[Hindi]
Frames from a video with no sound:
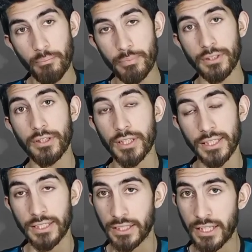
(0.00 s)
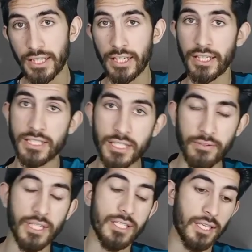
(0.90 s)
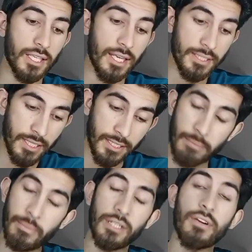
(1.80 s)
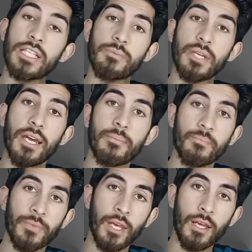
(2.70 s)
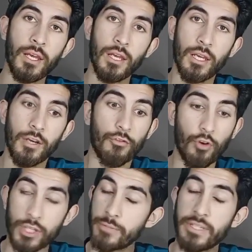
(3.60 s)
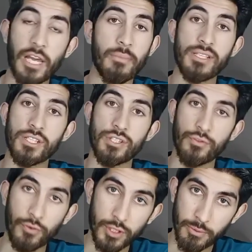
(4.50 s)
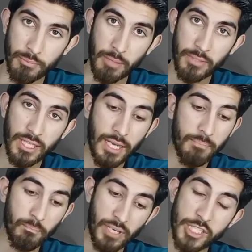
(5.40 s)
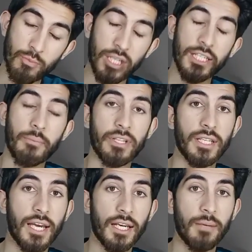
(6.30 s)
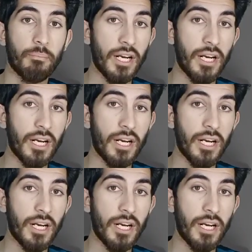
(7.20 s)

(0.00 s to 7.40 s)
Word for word: अब ये इसी वजह से कि ये गेमिंग डिवाइस भी है फोर जी बी रैम है सिक्सटी फोर जी बी मेमरी है प्लस पॉइंट यहाँ पर यह है कि